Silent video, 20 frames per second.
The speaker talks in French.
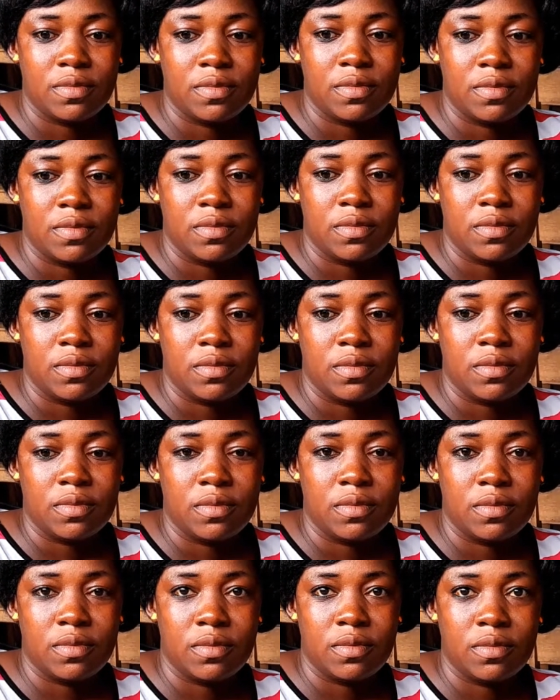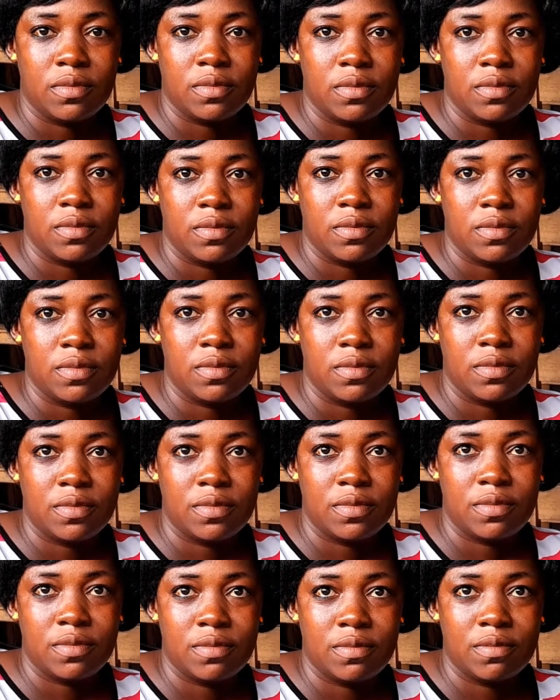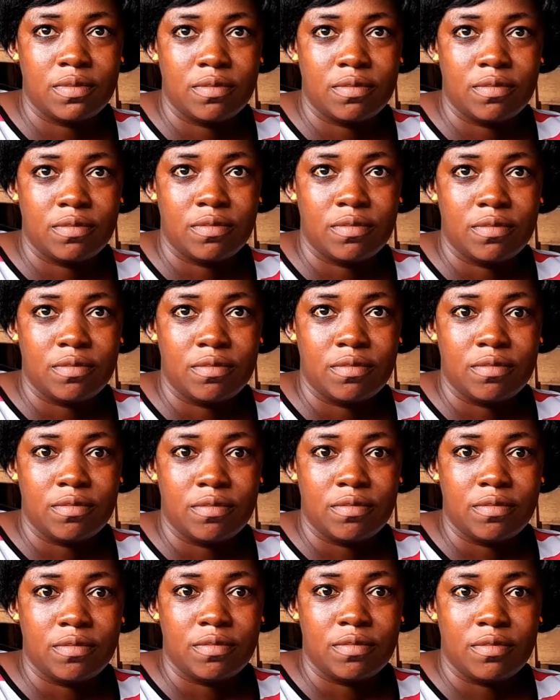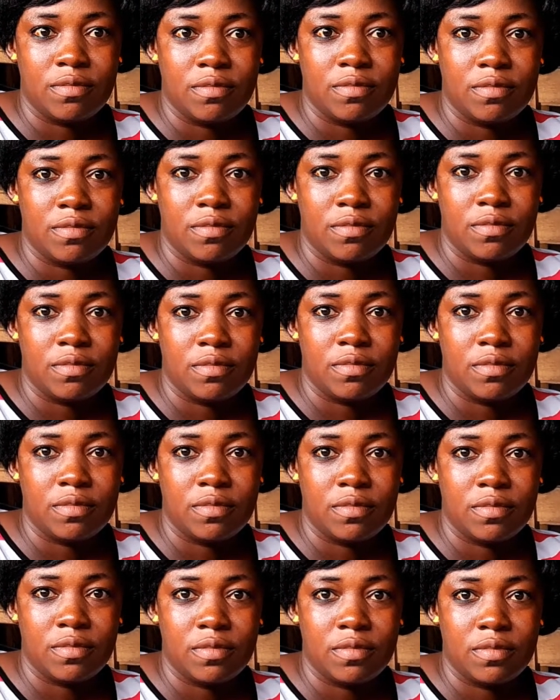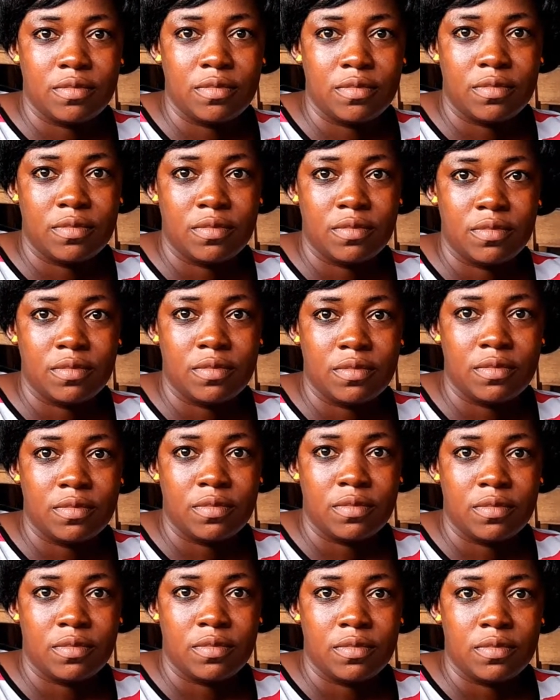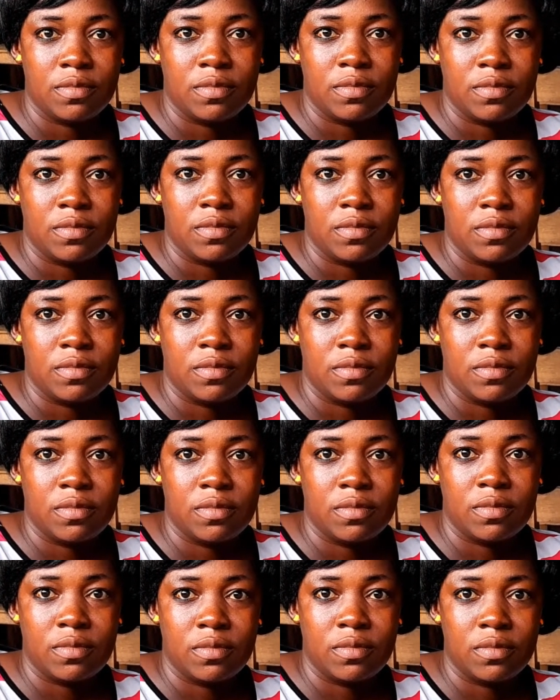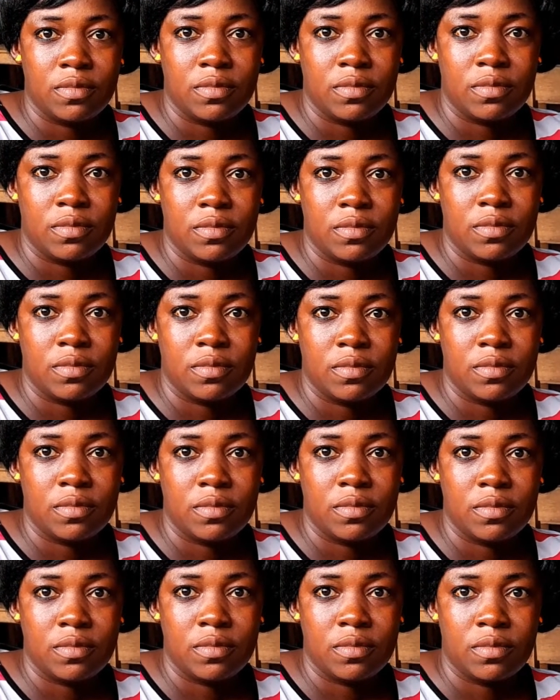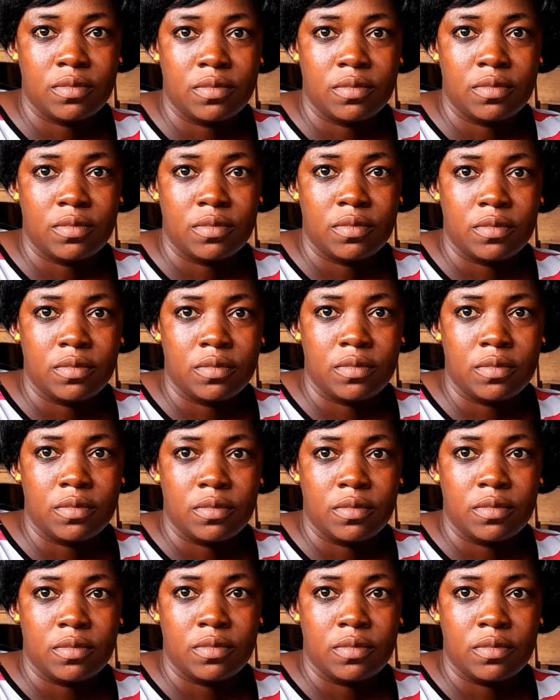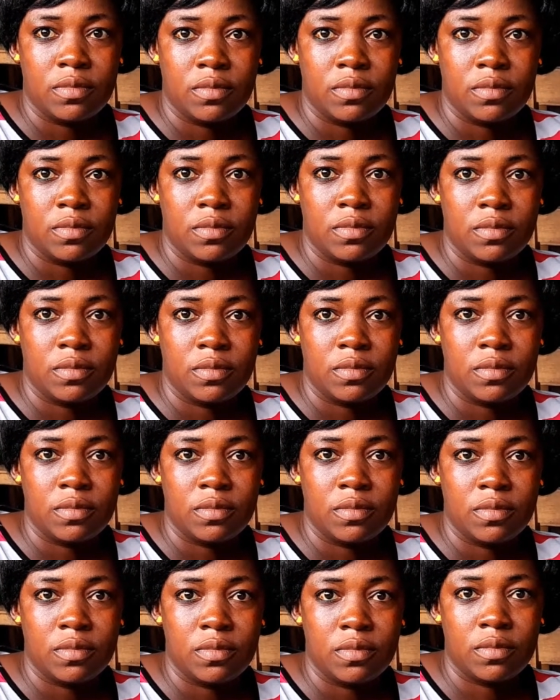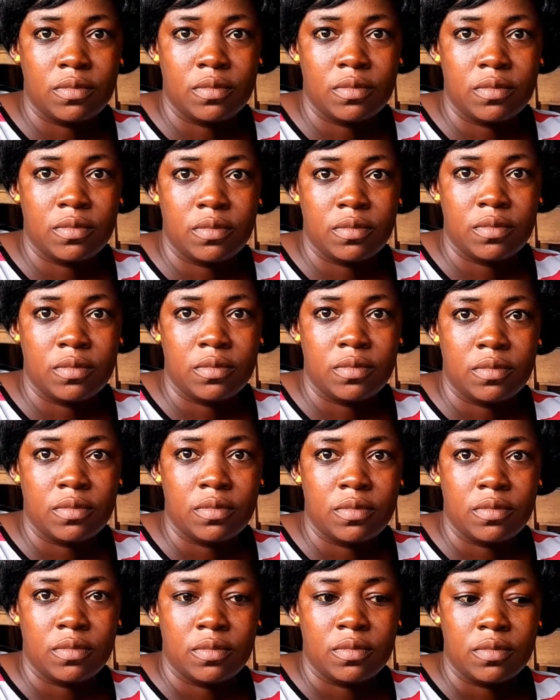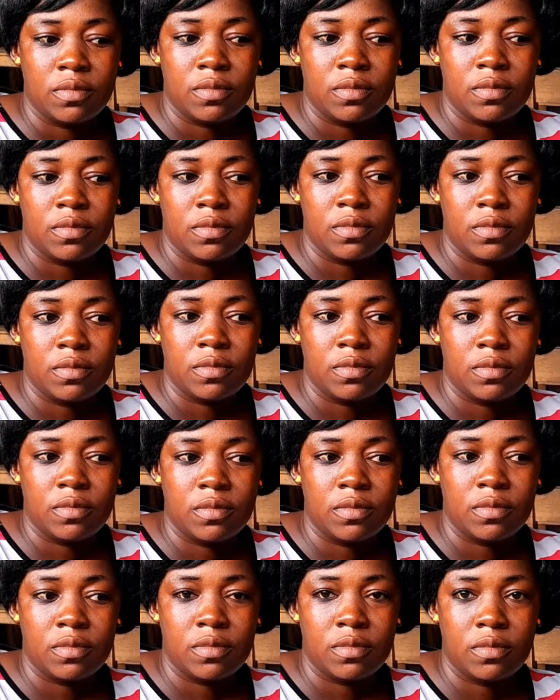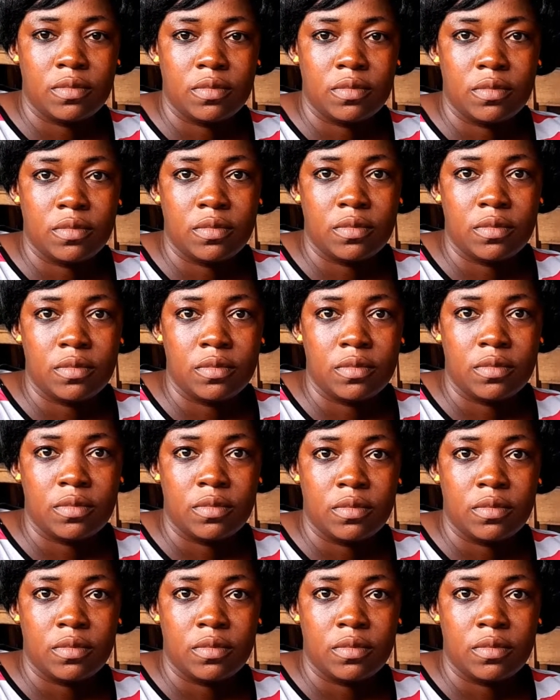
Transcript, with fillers: Pour euh, la visite du président Laurent Gbagbo à Blouson et à Mama, le, les 27,